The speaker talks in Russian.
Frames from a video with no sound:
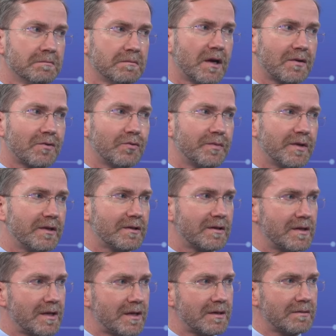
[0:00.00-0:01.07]
аргумент
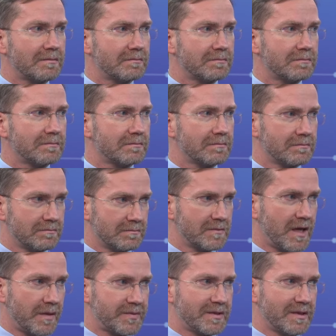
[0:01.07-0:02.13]
для,
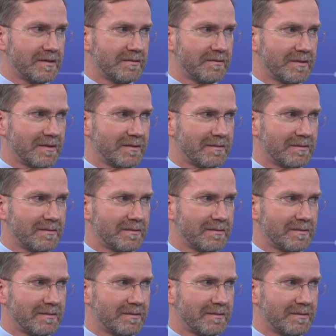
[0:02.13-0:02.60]
для обследования